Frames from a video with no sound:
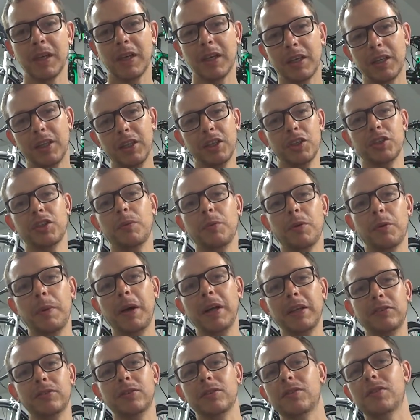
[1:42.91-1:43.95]
Aqui na Jamur
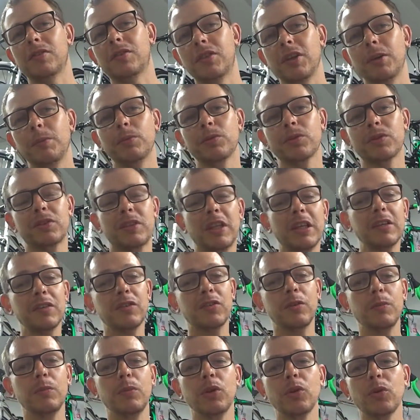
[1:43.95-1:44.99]
Bikes nós estamos
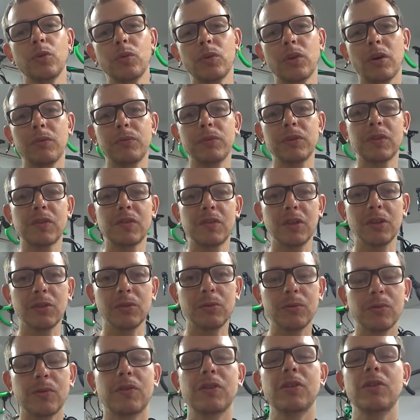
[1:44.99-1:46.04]
desde
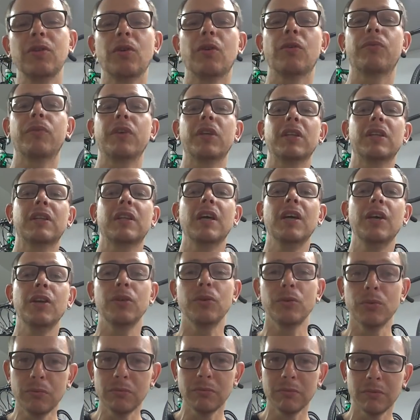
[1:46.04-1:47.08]

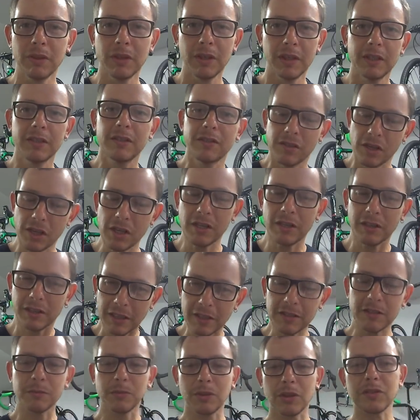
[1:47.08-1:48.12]
1991, sim,
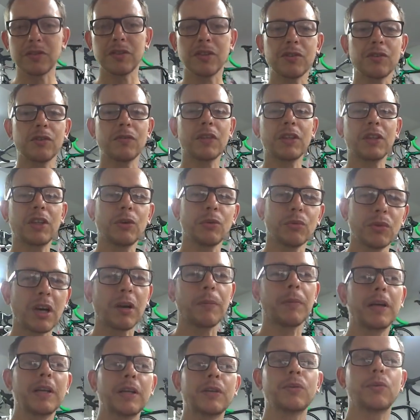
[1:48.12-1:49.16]
desde 1991
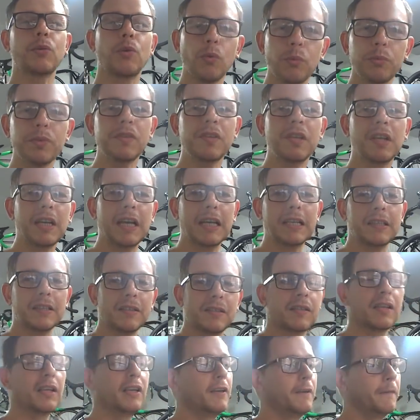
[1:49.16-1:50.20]
trabalhando com
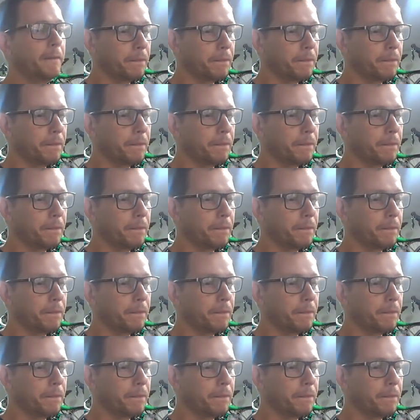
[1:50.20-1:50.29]
bicicletas,